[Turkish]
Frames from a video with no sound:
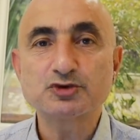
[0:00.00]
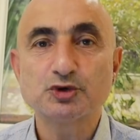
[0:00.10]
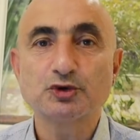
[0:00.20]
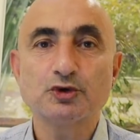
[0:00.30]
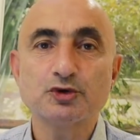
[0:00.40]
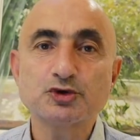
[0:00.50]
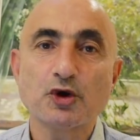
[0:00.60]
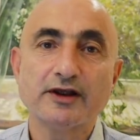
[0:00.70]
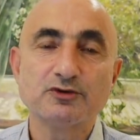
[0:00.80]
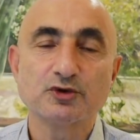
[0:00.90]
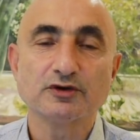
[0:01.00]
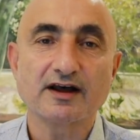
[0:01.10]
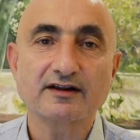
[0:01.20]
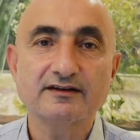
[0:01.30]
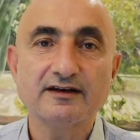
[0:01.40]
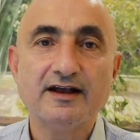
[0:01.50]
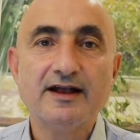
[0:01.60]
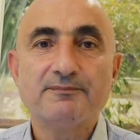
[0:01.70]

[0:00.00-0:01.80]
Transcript: Çünkü şöyle diyorlardı.